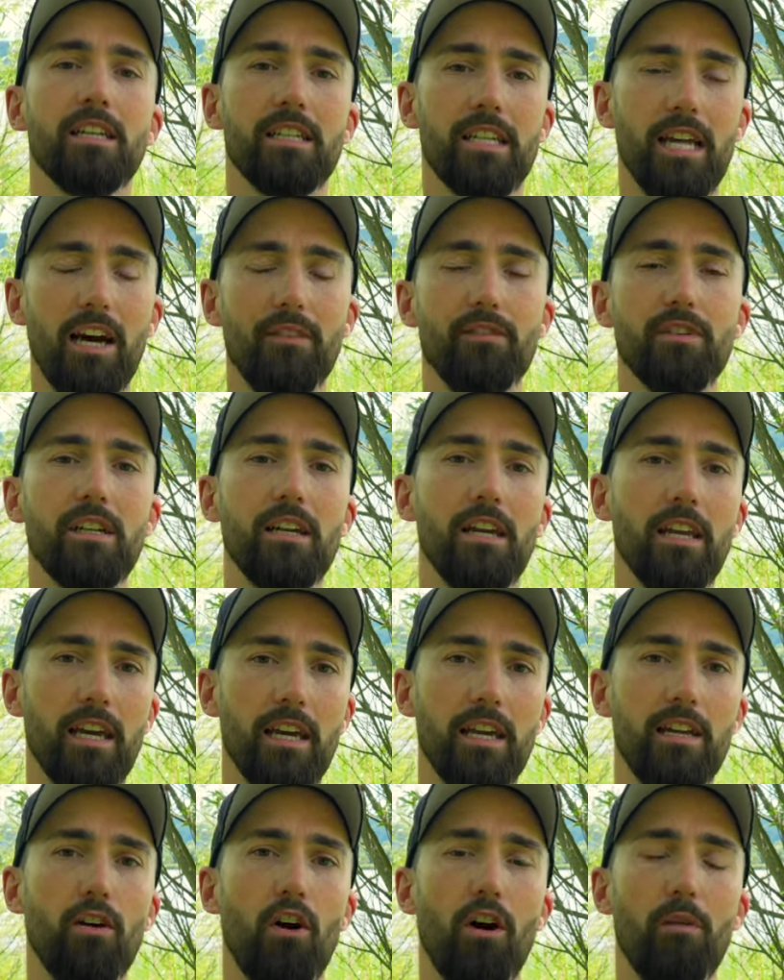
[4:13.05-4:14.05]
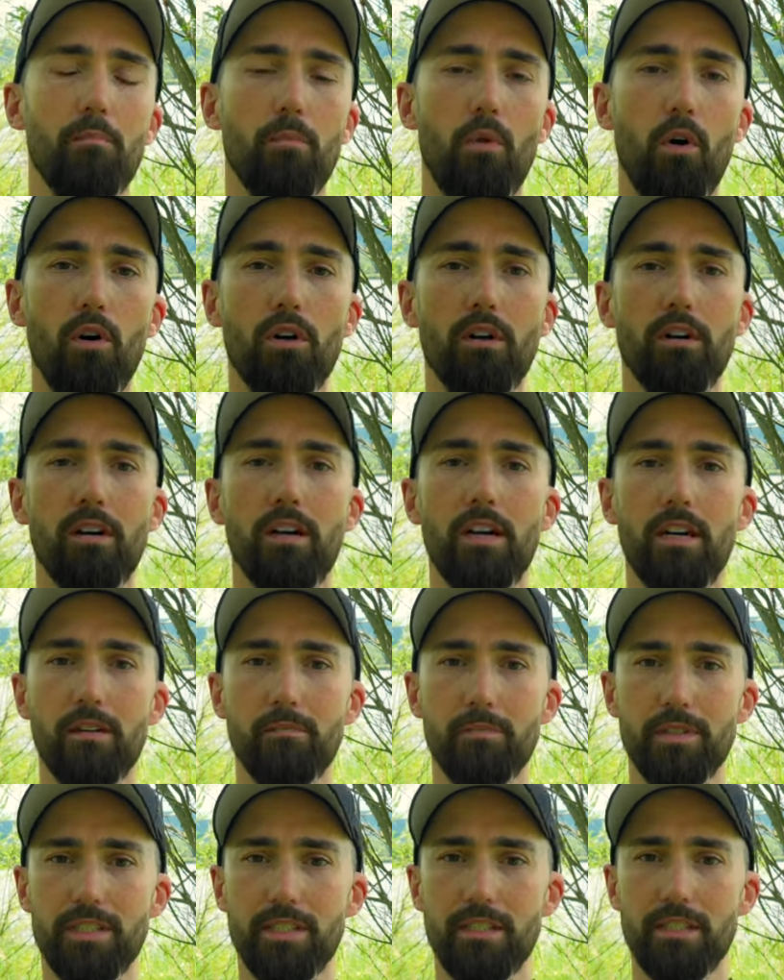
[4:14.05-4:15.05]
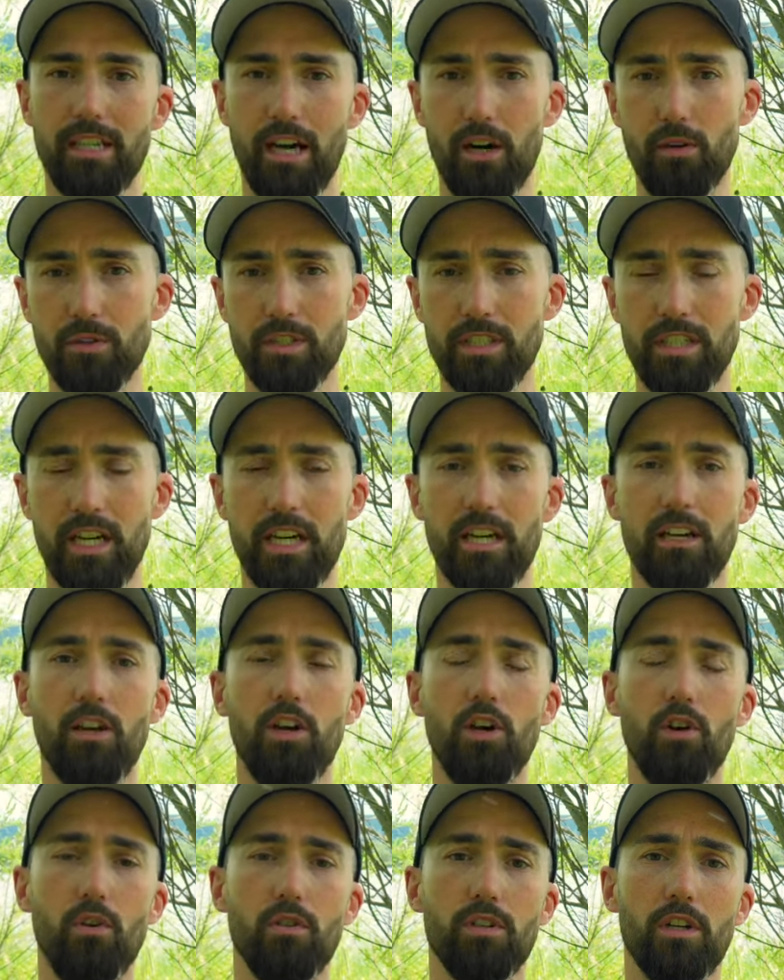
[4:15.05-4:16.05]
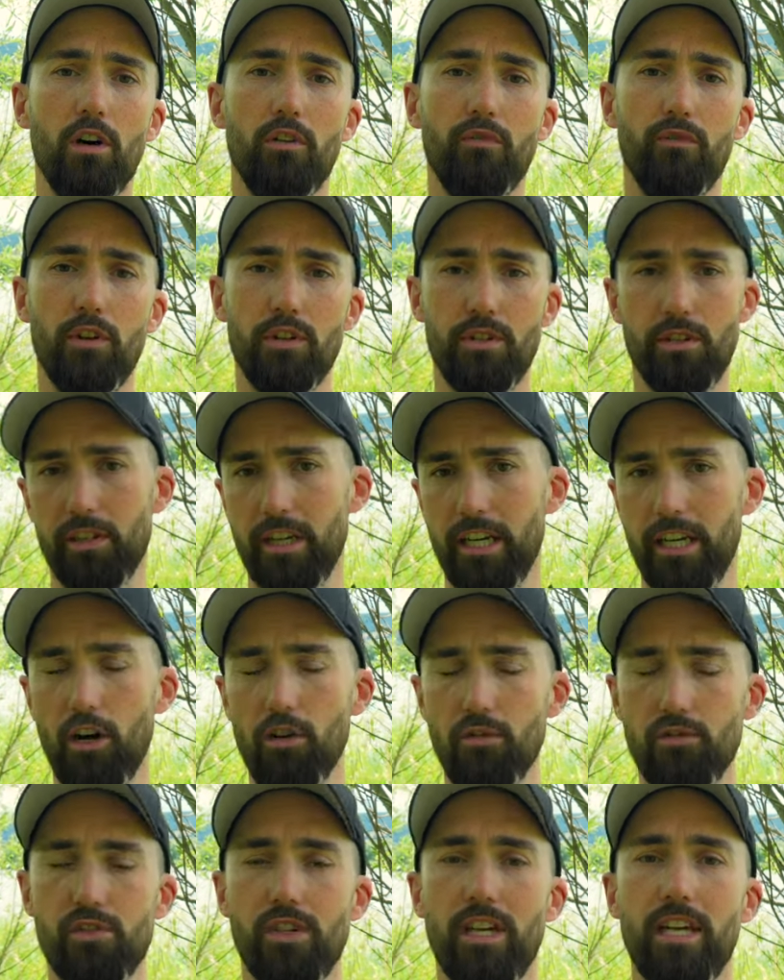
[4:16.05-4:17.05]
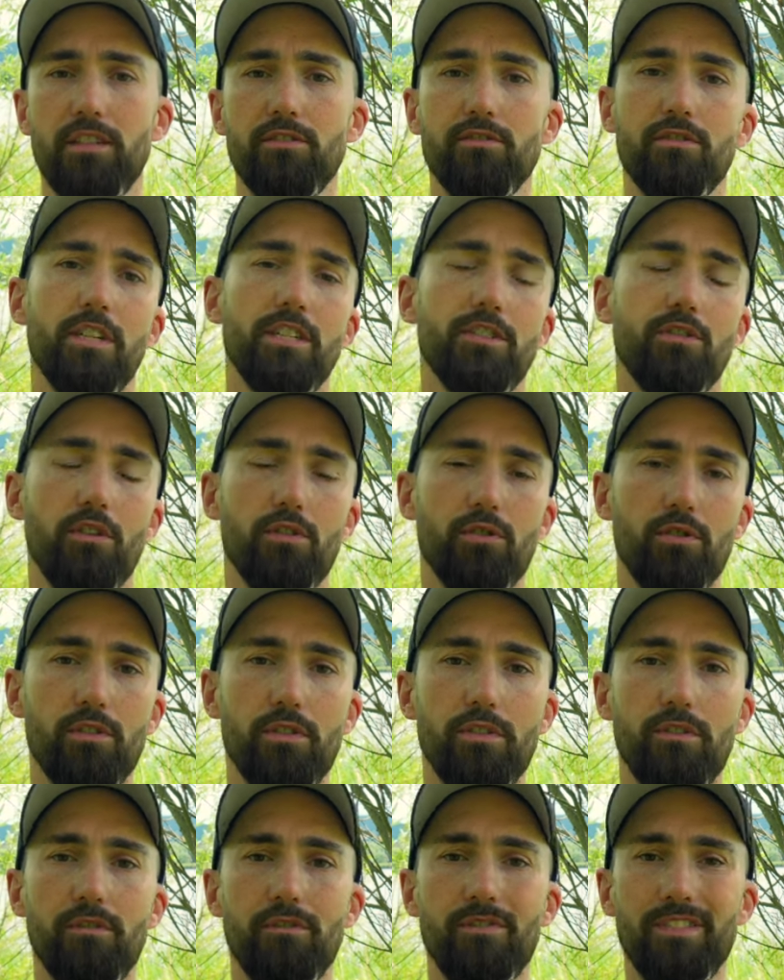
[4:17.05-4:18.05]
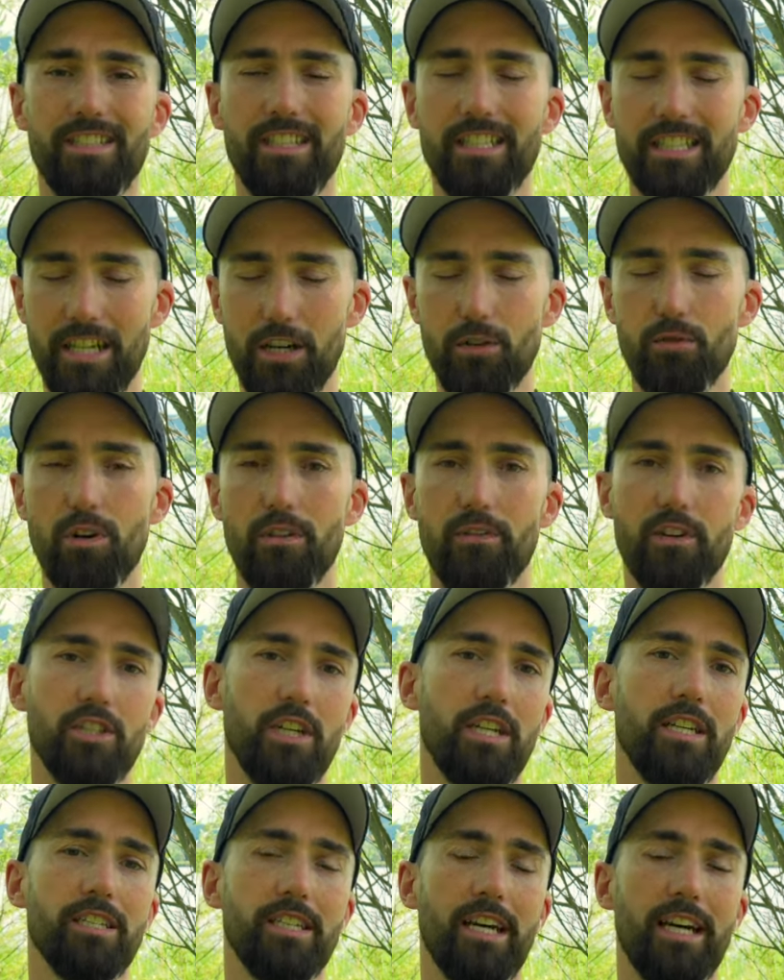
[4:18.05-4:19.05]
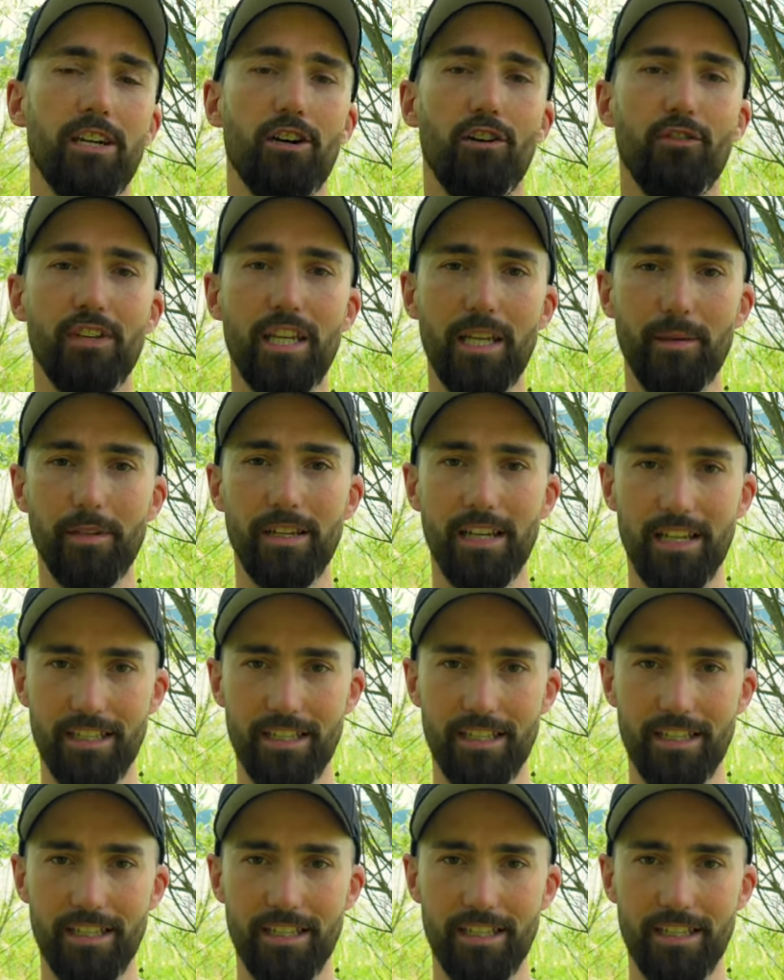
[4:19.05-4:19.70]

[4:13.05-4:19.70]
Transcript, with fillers: da wird in der Regel auch am Morgen ein bisschen Tau sein und auch Feuchtigkeit aufsteigen, sodass du auch dort eine sehr hohe Wahrscheinlichkeit auf Nebel